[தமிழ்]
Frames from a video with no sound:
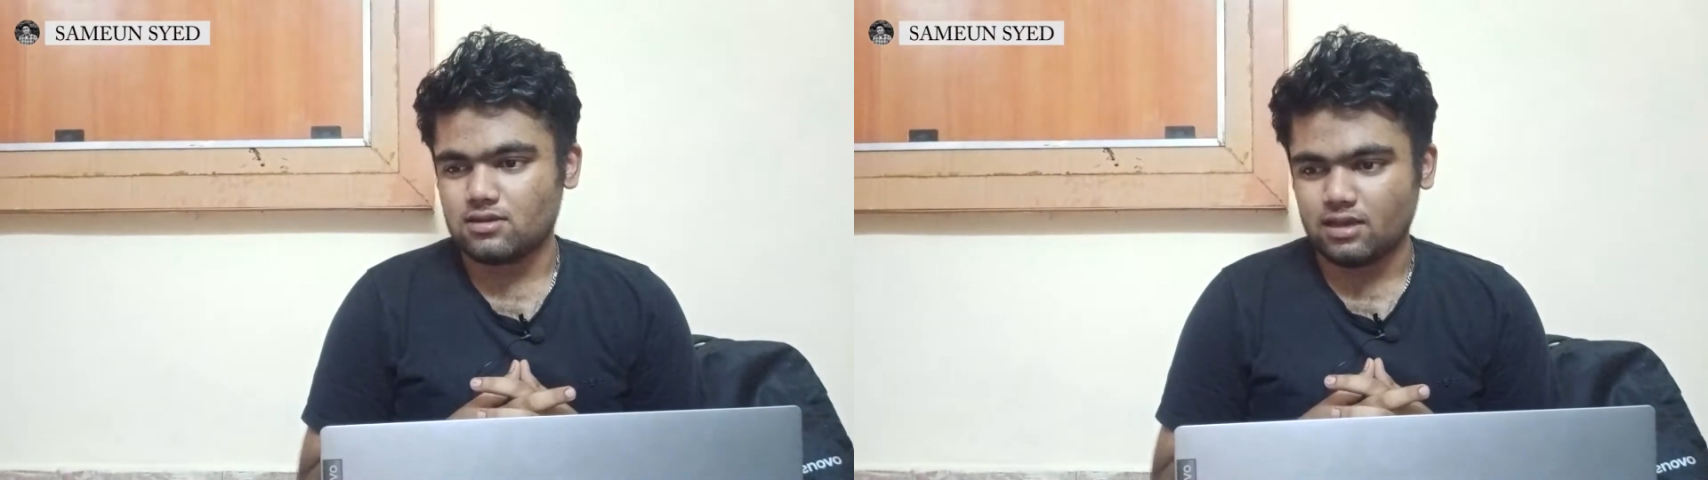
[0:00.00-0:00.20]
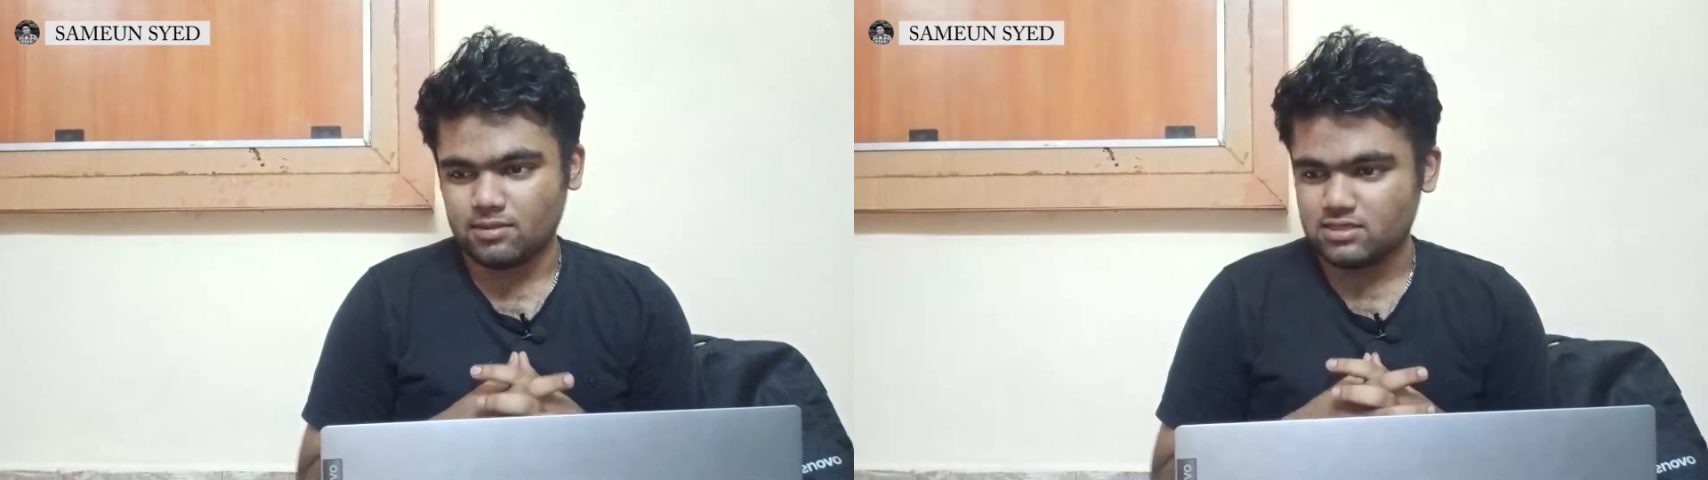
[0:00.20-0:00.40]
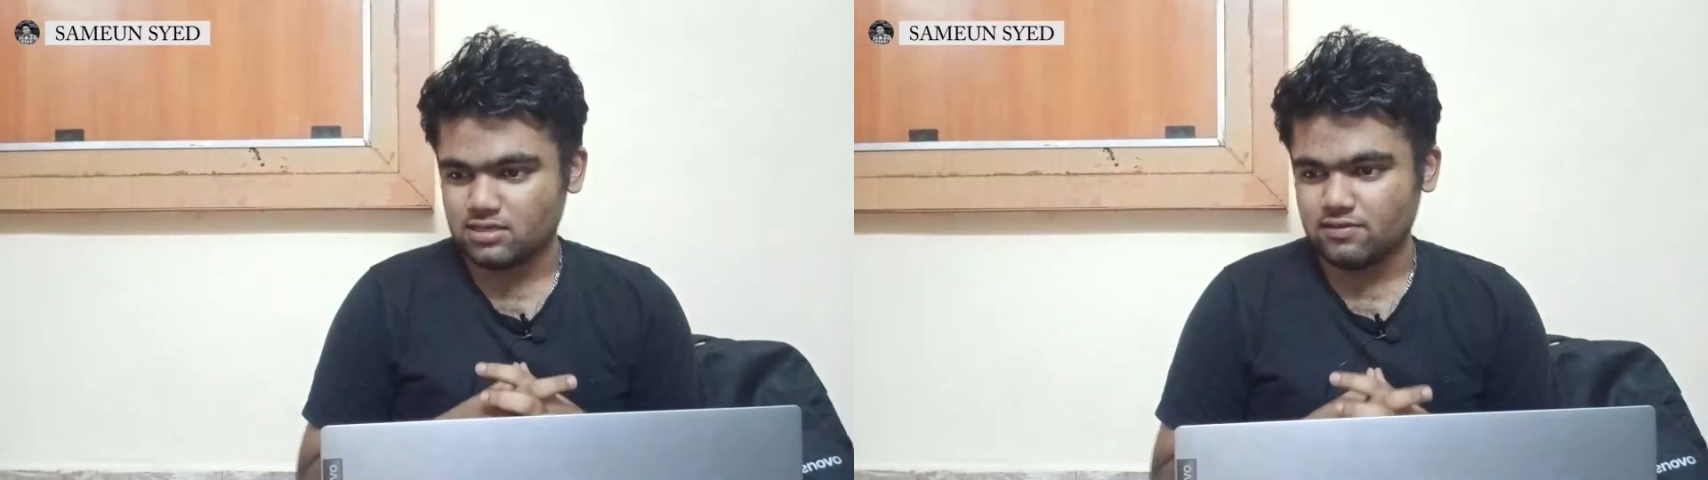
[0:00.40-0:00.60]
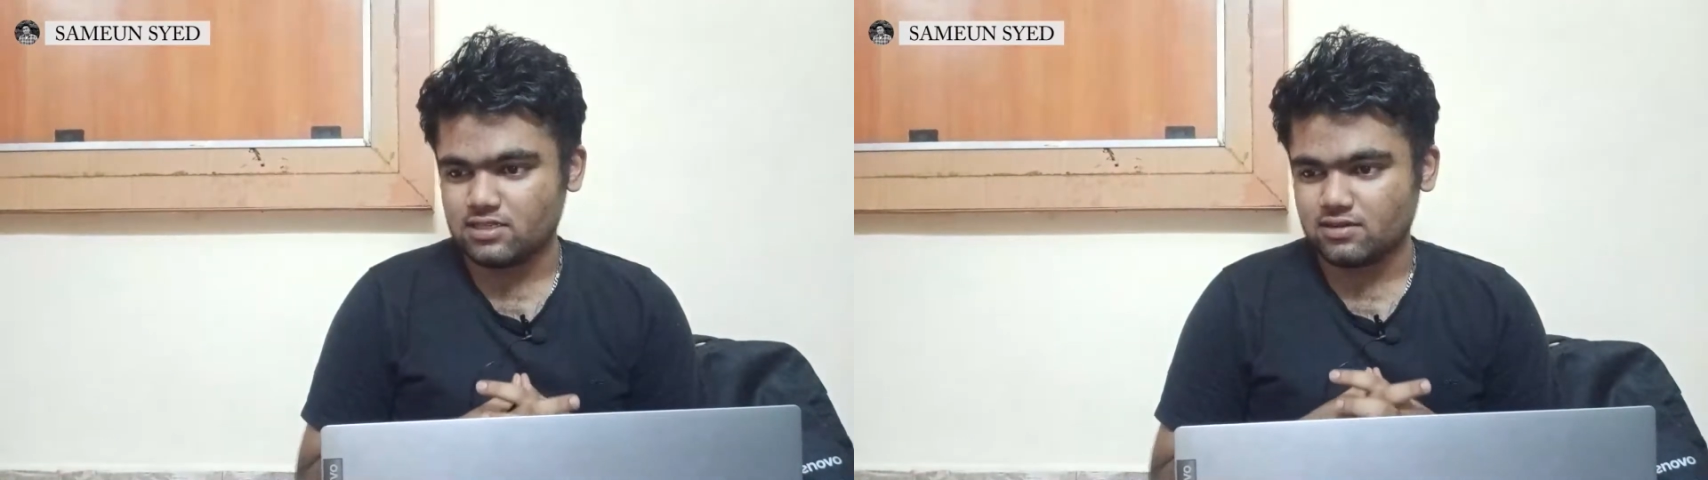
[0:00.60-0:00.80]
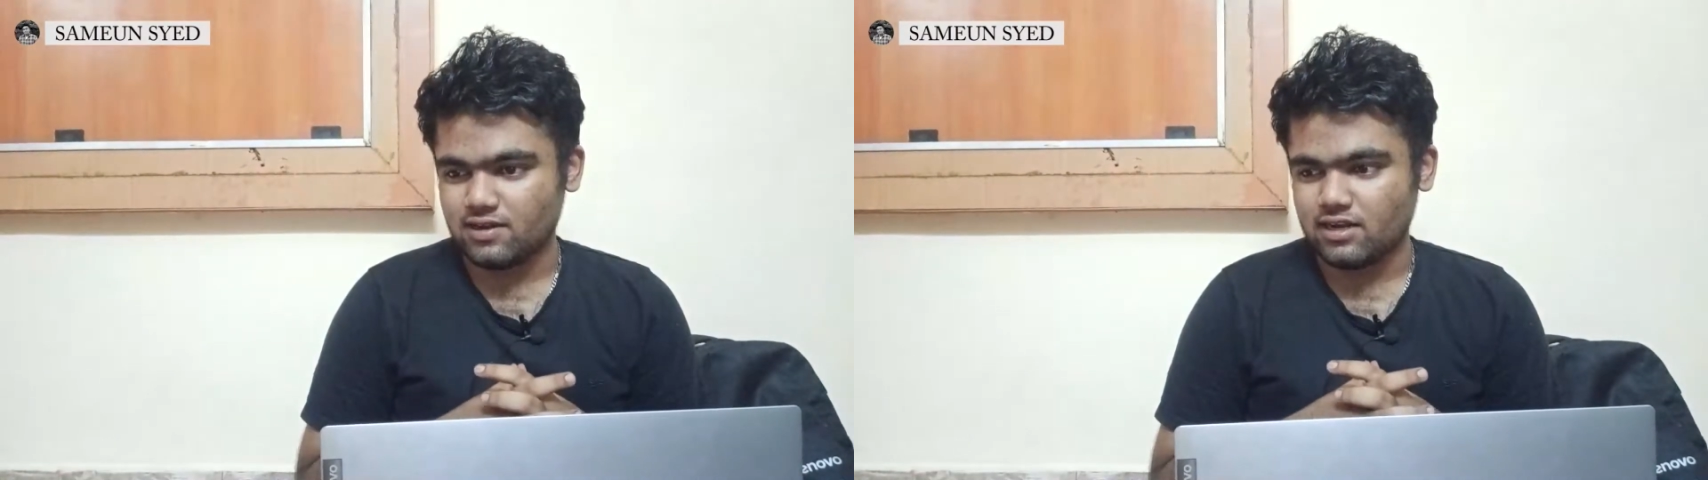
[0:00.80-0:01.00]
நாம் சின்ன
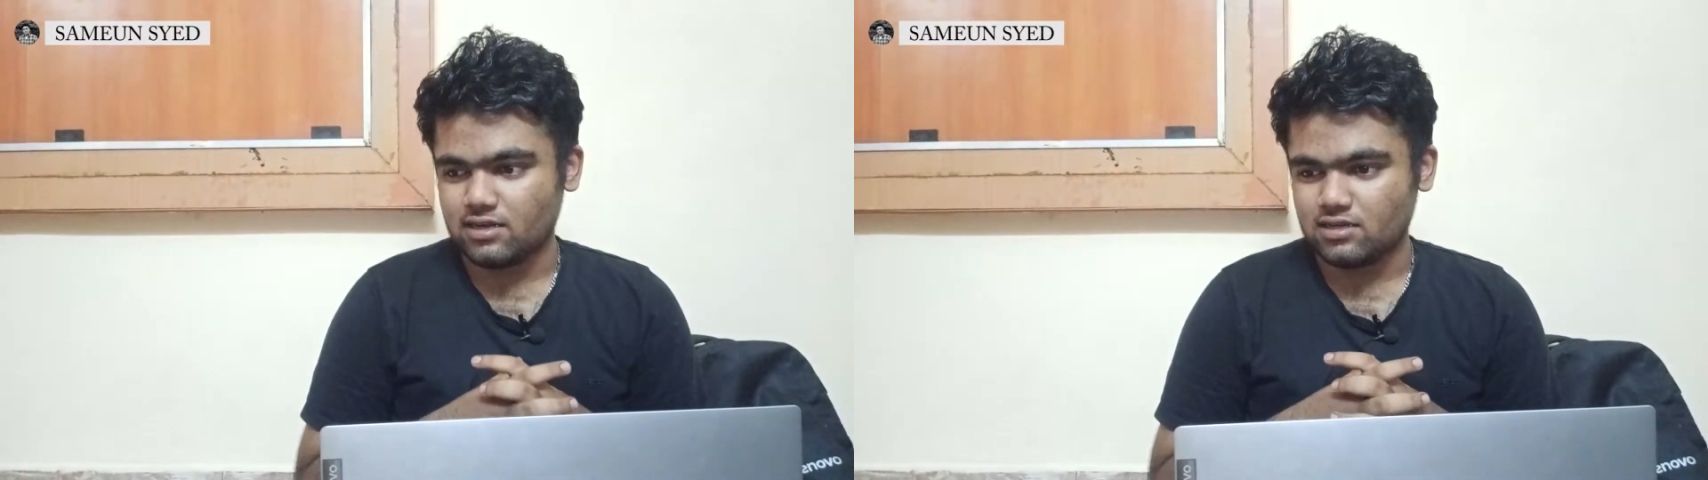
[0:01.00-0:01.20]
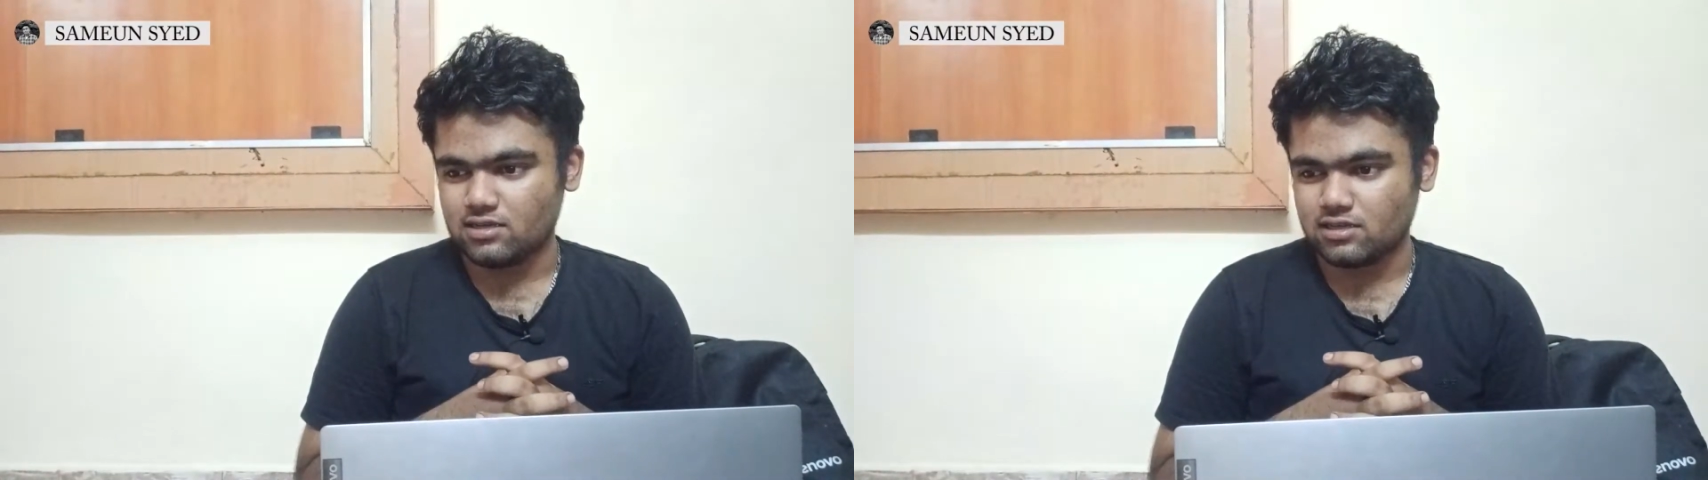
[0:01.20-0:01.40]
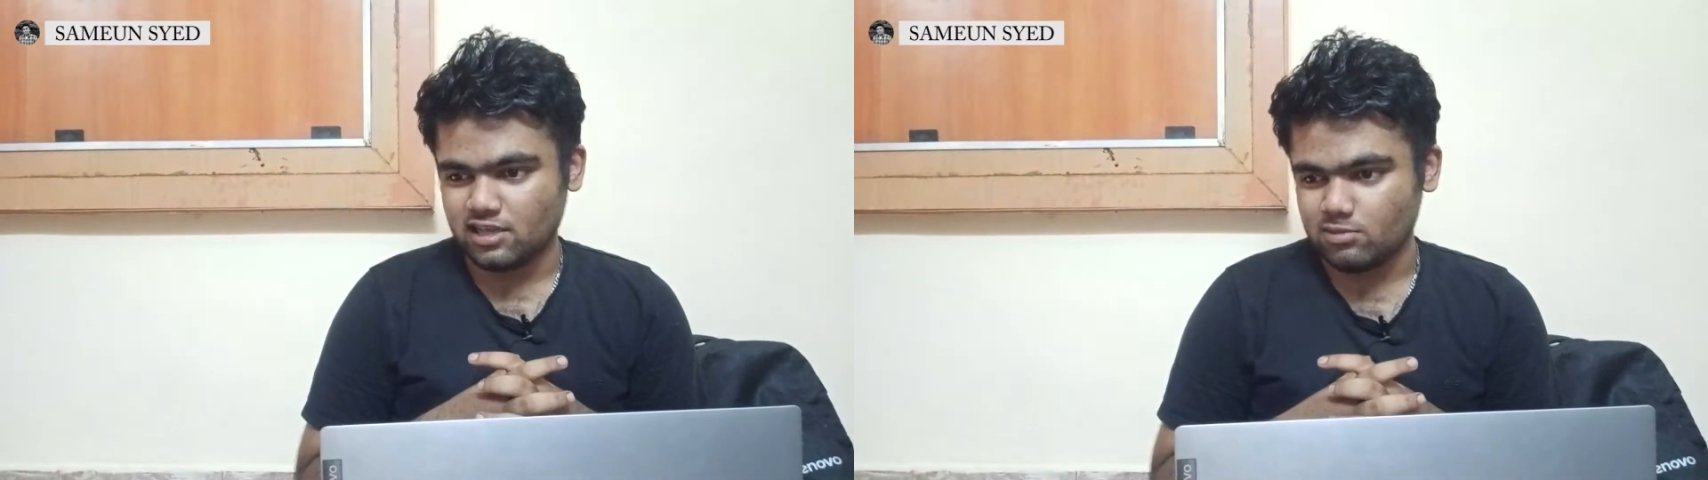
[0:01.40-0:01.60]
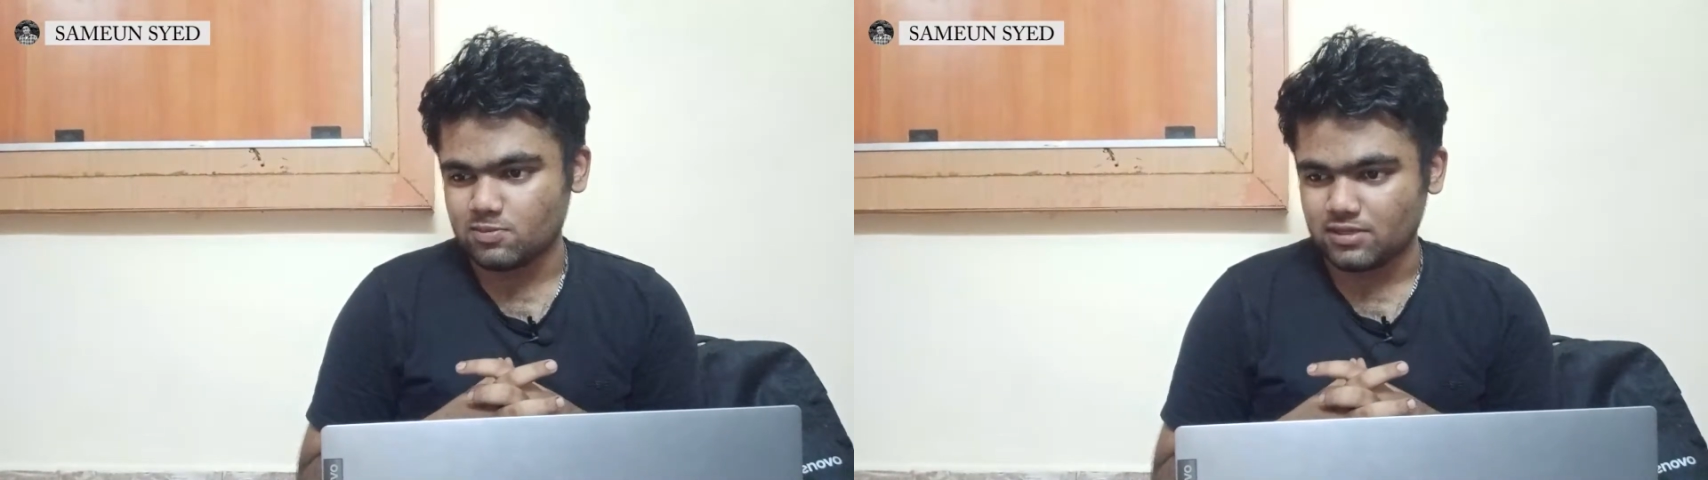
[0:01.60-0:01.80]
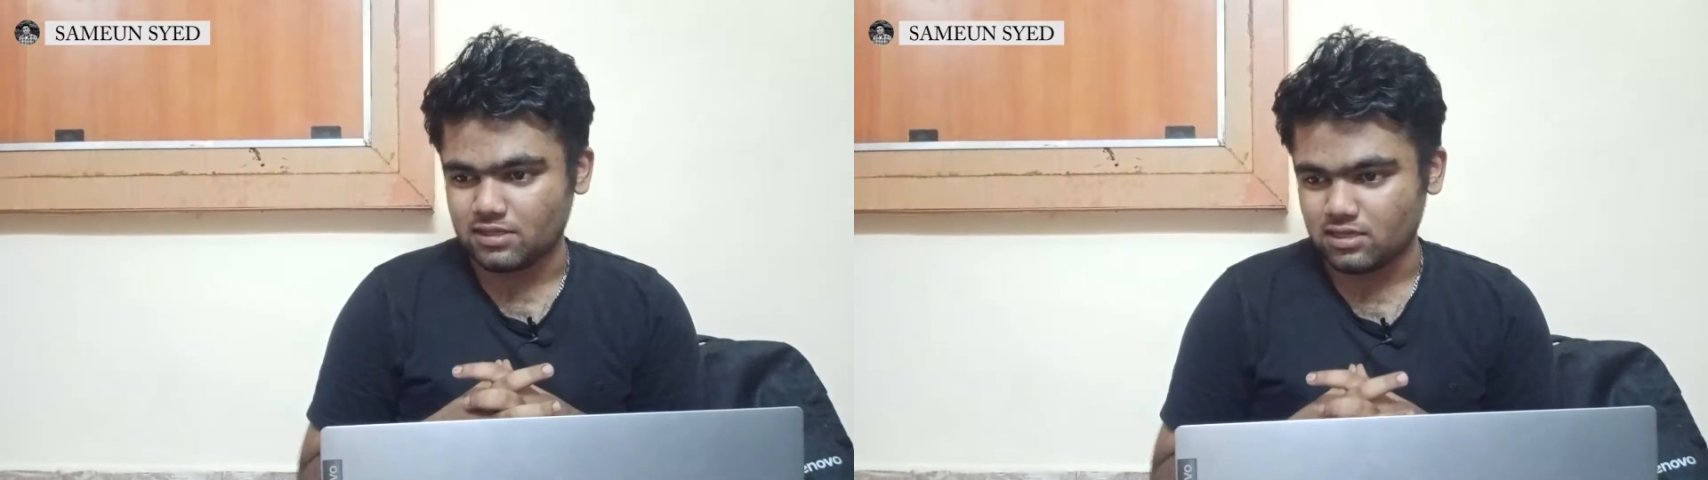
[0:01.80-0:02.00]
வயசில் விளையாண்ட கேம்ஸ்
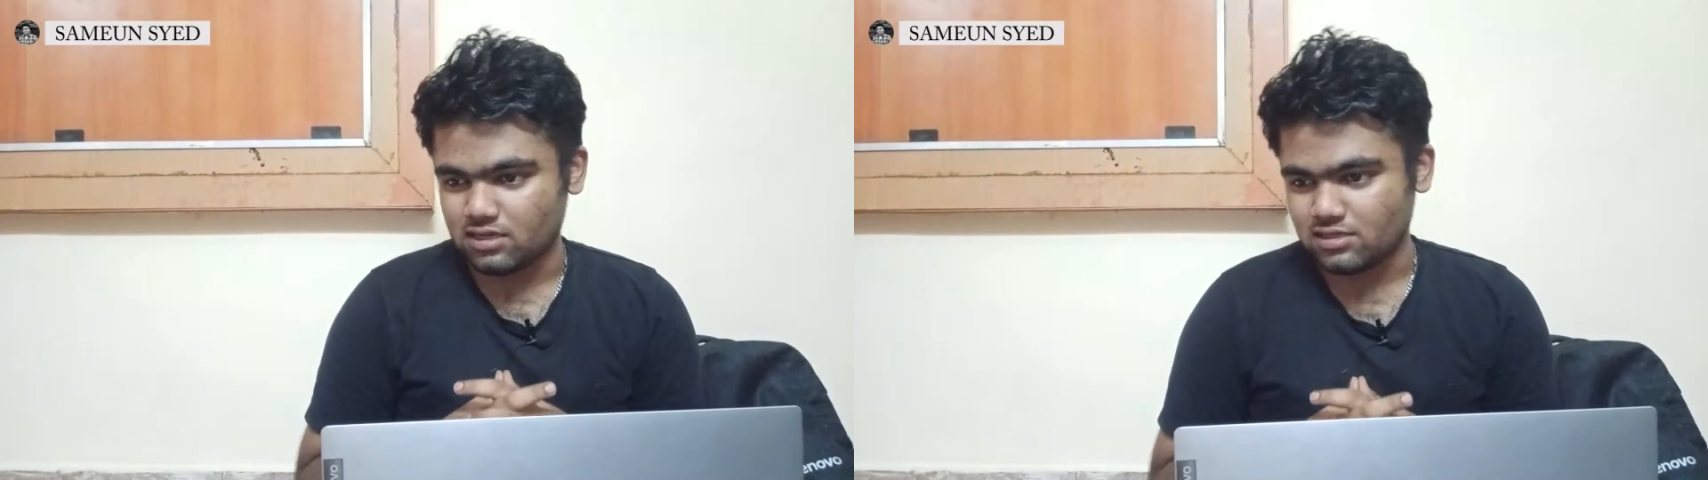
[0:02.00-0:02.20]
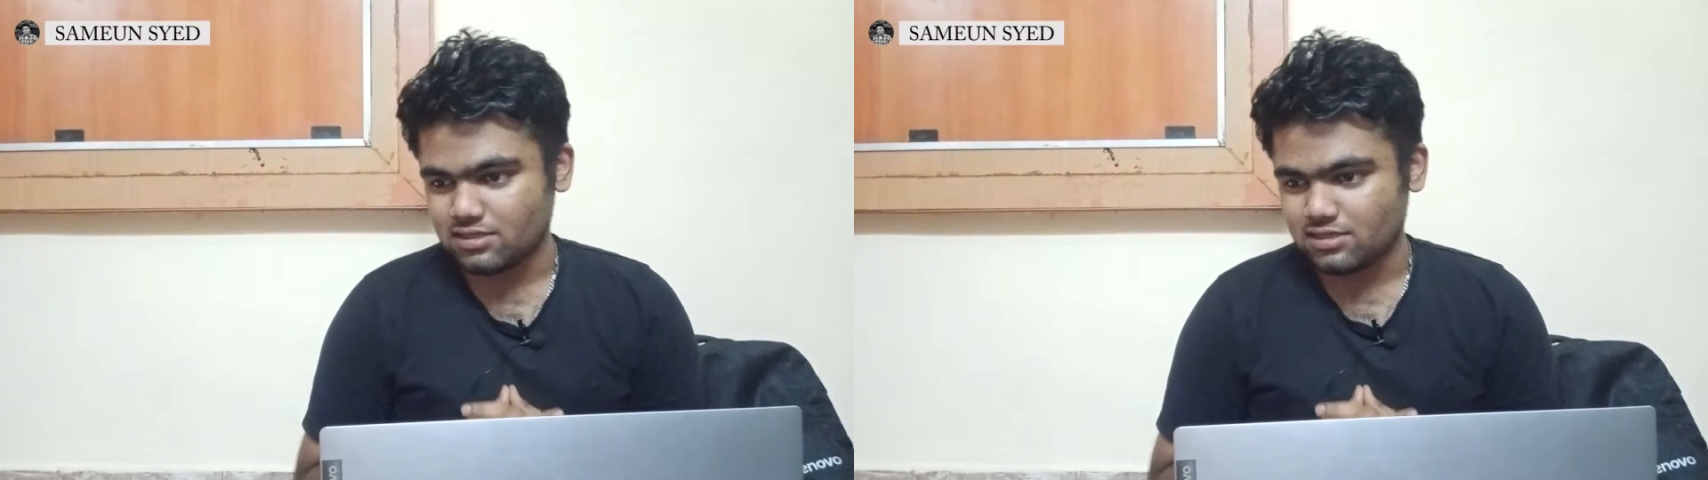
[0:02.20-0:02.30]
பற்றியா